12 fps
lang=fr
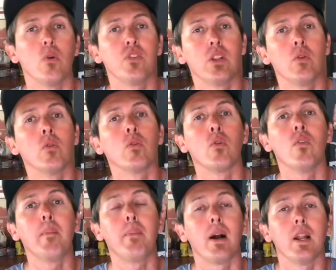recette dont on
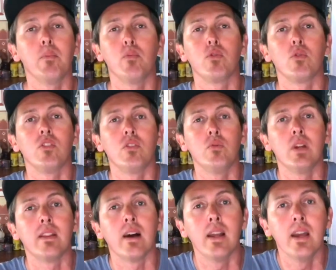va parler puisque si vous
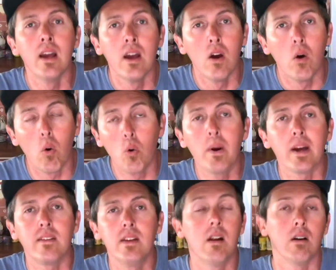êtes allé au
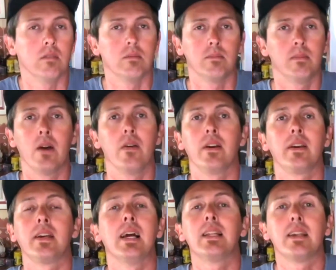Brésil, ah oui,
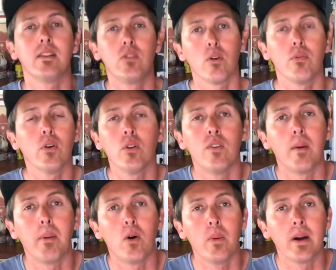quel kitesurfer ne va pas au